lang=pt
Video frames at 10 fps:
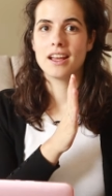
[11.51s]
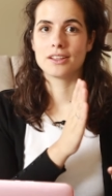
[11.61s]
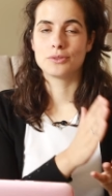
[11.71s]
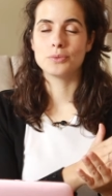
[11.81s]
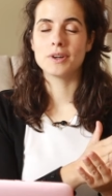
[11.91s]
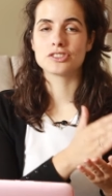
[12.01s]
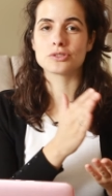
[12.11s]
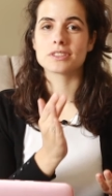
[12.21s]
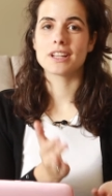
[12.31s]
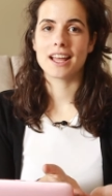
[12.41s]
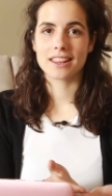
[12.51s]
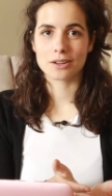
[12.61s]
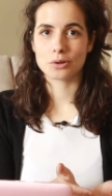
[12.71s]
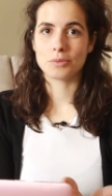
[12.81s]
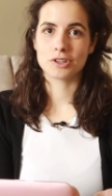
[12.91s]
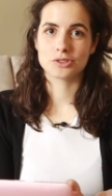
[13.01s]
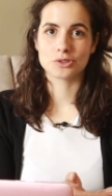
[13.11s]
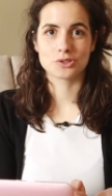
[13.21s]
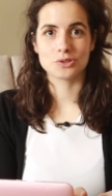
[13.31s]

a tua jornada rumo aos teus